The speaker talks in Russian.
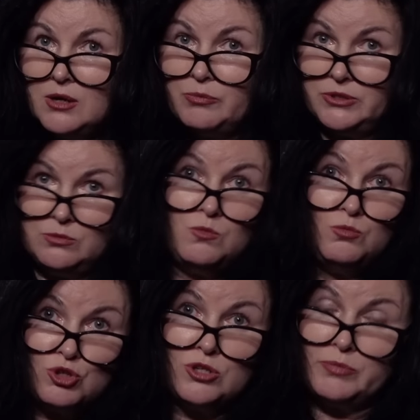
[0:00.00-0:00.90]
поэтому
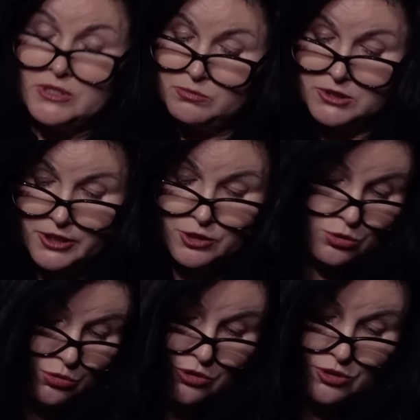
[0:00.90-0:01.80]
можно посмотреть,
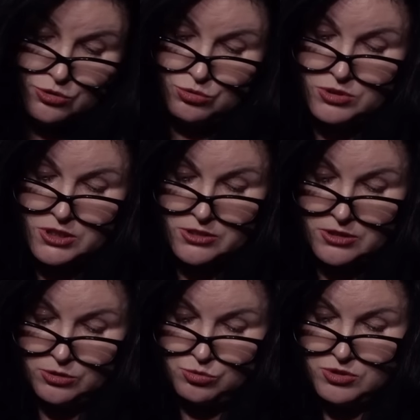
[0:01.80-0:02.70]
кто интересуется
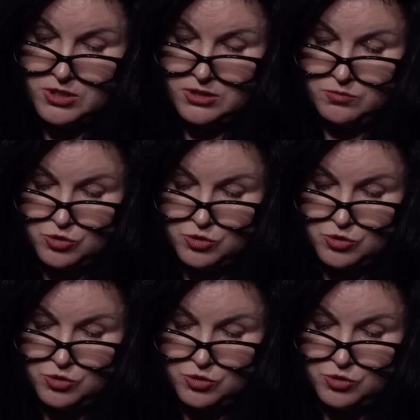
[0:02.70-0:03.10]
астрологией,